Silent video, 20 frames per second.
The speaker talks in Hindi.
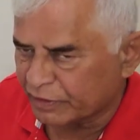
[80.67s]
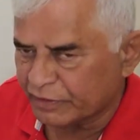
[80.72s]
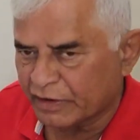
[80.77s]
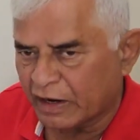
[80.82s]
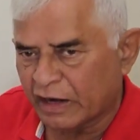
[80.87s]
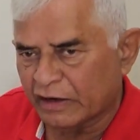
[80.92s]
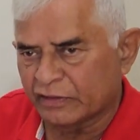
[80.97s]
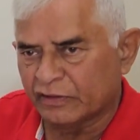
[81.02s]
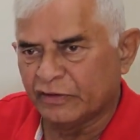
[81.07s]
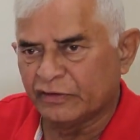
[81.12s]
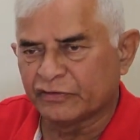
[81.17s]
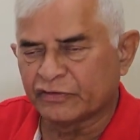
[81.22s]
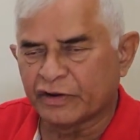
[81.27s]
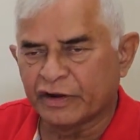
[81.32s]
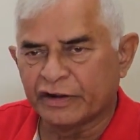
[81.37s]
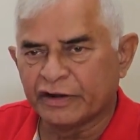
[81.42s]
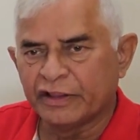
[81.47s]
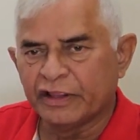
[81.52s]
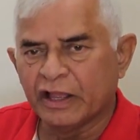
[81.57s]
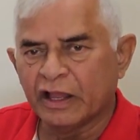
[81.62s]
का नॉर्थ ईस्ट
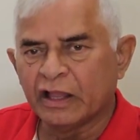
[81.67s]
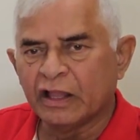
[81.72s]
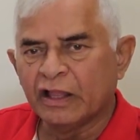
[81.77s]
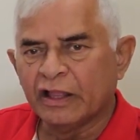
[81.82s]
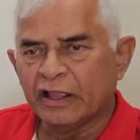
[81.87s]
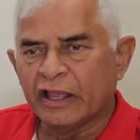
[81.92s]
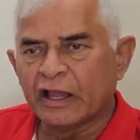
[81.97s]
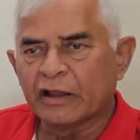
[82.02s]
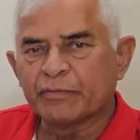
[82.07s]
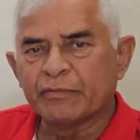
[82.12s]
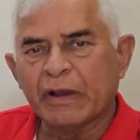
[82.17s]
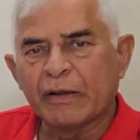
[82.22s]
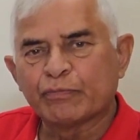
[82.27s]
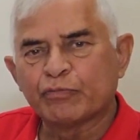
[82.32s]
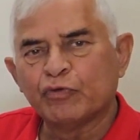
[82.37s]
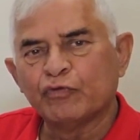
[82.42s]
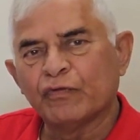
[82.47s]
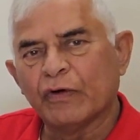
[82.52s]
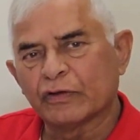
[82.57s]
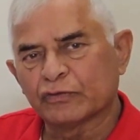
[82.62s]
कट गया एक
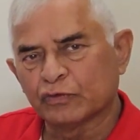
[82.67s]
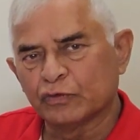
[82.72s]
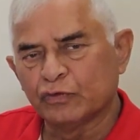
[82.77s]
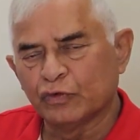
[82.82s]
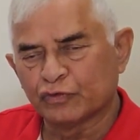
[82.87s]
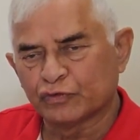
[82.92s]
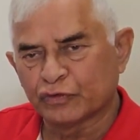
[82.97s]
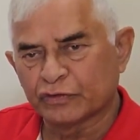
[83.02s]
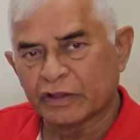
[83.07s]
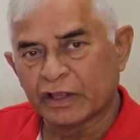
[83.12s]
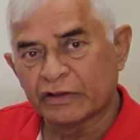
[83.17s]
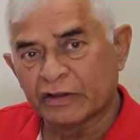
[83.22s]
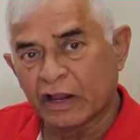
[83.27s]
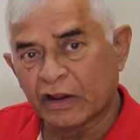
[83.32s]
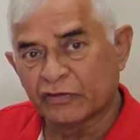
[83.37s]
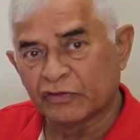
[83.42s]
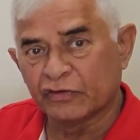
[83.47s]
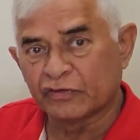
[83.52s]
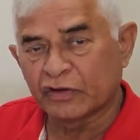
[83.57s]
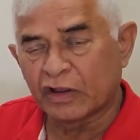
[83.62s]
महत्वपूर्ण बात से दोष होता है
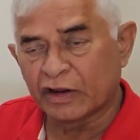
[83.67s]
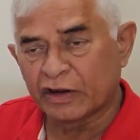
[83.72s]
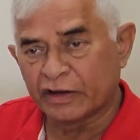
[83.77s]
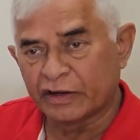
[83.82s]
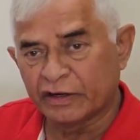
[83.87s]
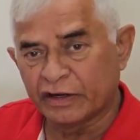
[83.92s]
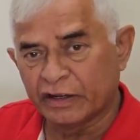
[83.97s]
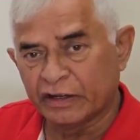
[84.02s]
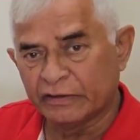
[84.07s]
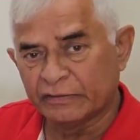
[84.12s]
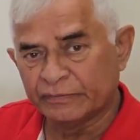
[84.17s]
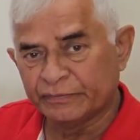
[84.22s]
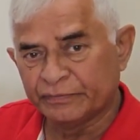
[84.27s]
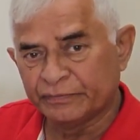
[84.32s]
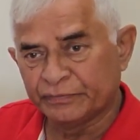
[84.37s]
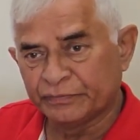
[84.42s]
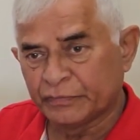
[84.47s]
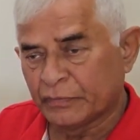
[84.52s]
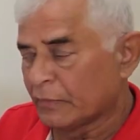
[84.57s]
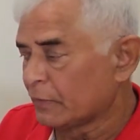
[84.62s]
नॉर्थ ईस्ट का कटना
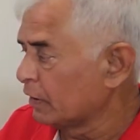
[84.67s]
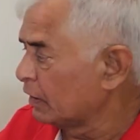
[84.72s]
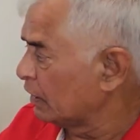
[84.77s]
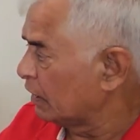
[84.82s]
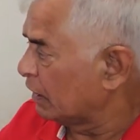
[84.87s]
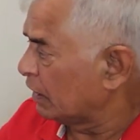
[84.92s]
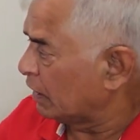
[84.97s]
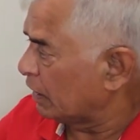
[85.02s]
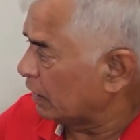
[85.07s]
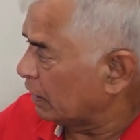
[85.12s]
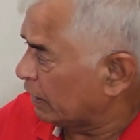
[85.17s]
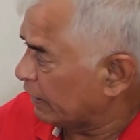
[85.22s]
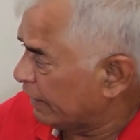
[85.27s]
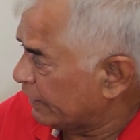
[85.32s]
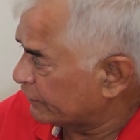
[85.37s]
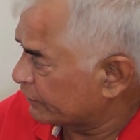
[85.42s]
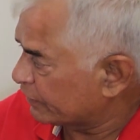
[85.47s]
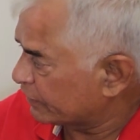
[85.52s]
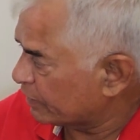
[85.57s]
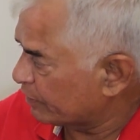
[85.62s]

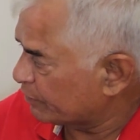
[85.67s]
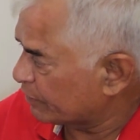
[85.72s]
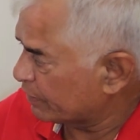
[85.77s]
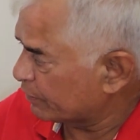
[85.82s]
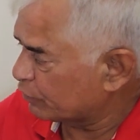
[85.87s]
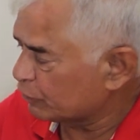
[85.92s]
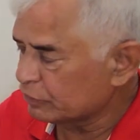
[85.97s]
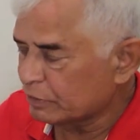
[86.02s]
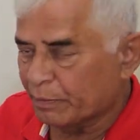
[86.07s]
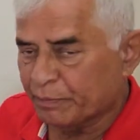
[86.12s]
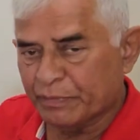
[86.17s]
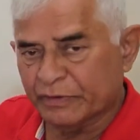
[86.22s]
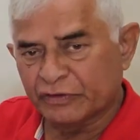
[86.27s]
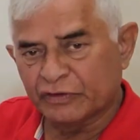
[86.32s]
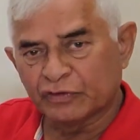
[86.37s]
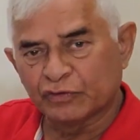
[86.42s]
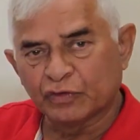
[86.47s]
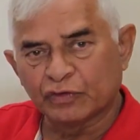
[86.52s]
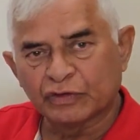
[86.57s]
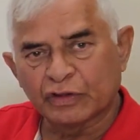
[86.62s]
ऐसे कमरे में कोई
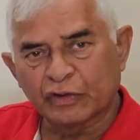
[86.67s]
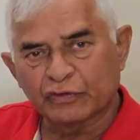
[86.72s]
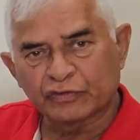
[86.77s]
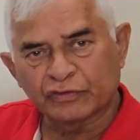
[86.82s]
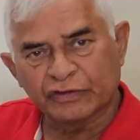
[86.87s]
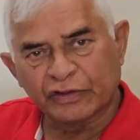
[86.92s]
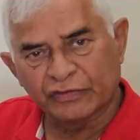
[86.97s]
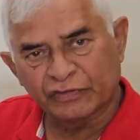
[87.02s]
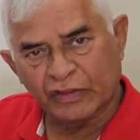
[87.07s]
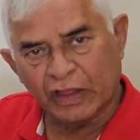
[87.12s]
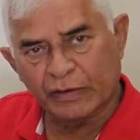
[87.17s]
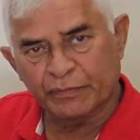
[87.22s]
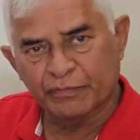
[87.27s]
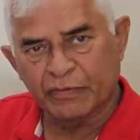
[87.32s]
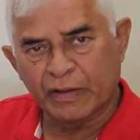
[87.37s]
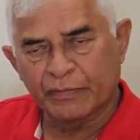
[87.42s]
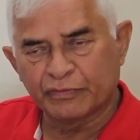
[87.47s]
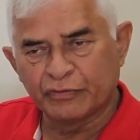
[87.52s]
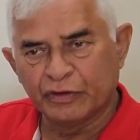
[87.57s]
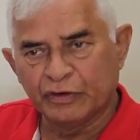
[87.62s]
दंपति सोता उसको संतान
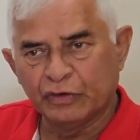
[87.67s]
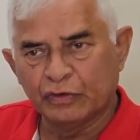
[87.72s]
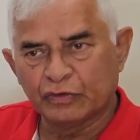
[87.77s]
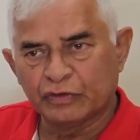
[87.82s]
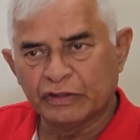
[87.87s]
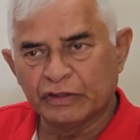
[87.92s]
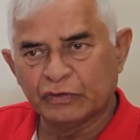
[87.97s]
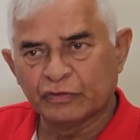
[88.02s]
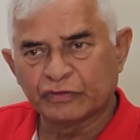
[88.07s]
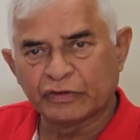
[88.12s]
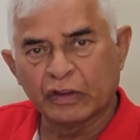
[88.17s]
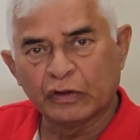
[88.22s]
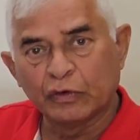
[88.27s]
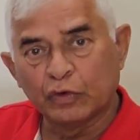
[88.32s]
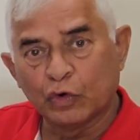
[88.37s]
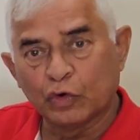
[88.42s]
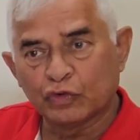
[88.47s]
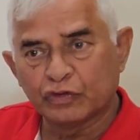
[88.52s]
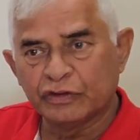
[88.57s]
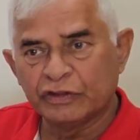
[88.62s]
प्राप्ति नहीं होती उसकी
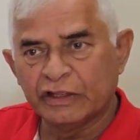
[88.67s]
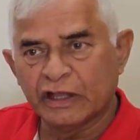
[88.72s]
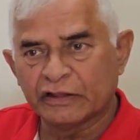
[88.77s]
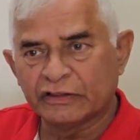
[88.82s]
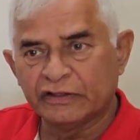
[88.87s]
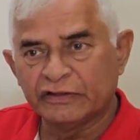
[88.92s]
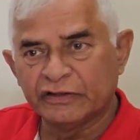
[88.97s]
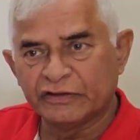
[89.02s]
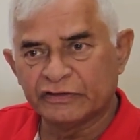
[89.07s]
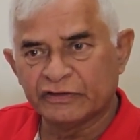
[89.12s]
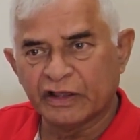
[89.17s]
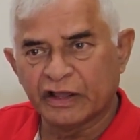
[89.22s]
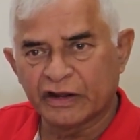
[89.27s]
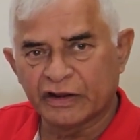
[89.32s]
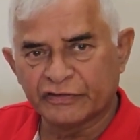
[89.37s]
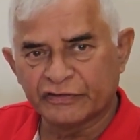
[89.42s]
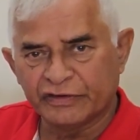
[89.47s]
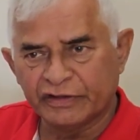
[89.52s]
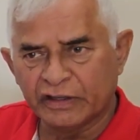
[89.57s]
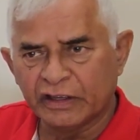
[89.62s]
ग्रोथ नहीं आती जैसी
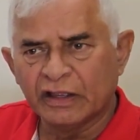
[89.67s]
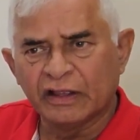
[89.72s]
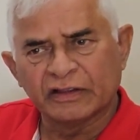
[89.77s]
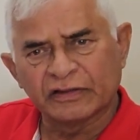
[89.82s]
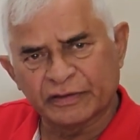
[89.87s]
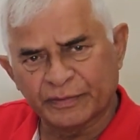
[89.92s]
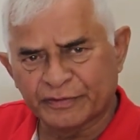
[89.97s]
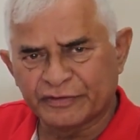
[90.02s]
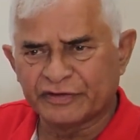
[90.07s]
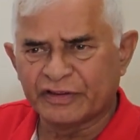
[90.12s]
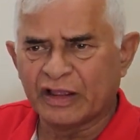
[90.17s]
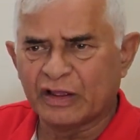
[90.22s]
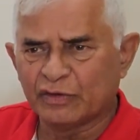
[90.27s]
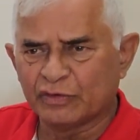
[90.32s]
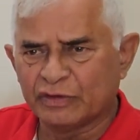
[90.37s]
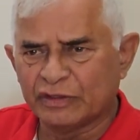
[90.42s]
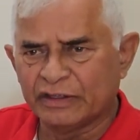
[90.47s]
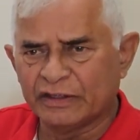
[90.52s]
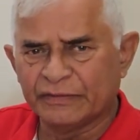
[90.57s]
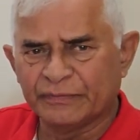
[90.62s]
आना चाहिए समस्याएं
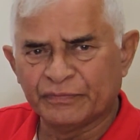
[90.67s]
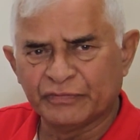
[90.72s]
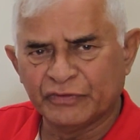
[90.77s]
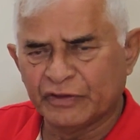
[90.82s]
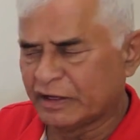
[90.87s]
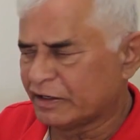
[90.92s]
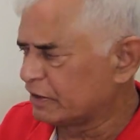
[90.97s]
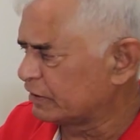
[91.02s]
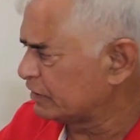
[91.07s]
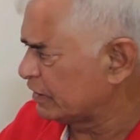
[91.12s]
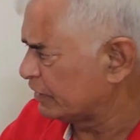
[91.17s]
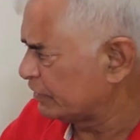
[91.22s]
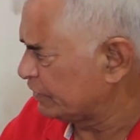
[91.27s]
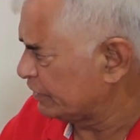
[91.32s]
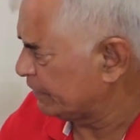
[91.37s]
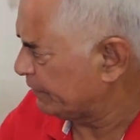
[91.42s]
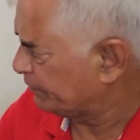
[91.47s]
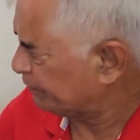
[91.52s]
होती है दिक्कत आती है